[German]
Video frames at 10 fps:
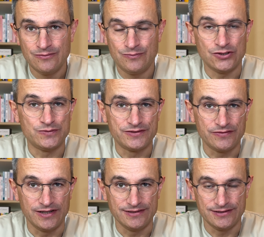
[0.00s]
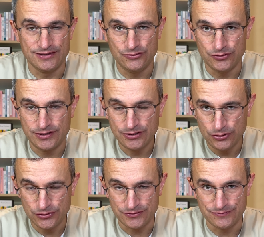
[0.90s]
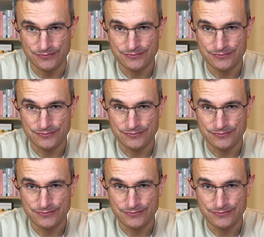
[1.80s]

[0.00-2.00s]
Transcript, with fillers: beispielsweise durch Küssen.